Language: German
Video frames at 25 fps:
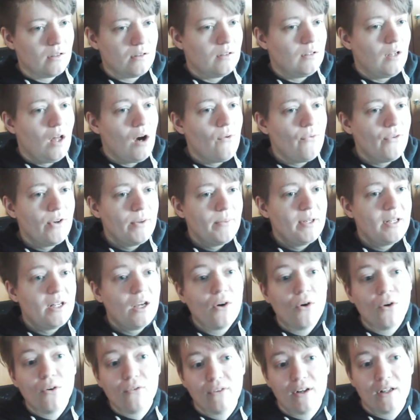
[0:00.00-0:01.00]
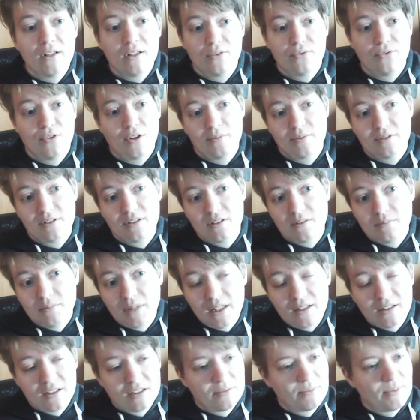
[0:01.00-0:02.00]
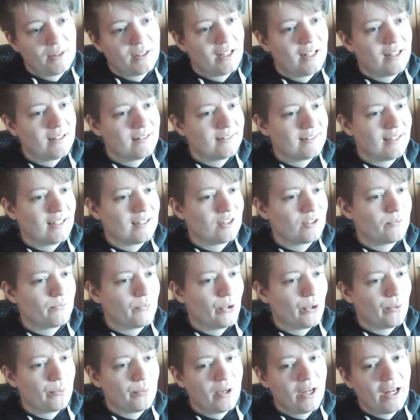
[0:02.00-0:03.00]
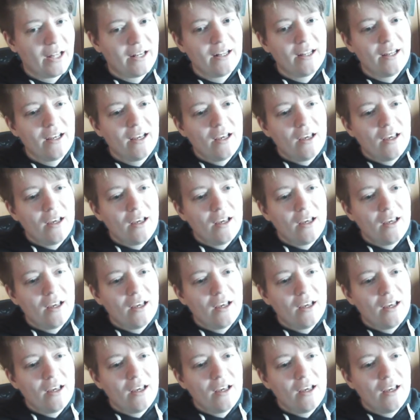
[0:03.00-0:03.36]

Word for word: laufen im Hintergrund, weil dafür habe ich sie gemacht, dass man halt Sachen spawnen kann.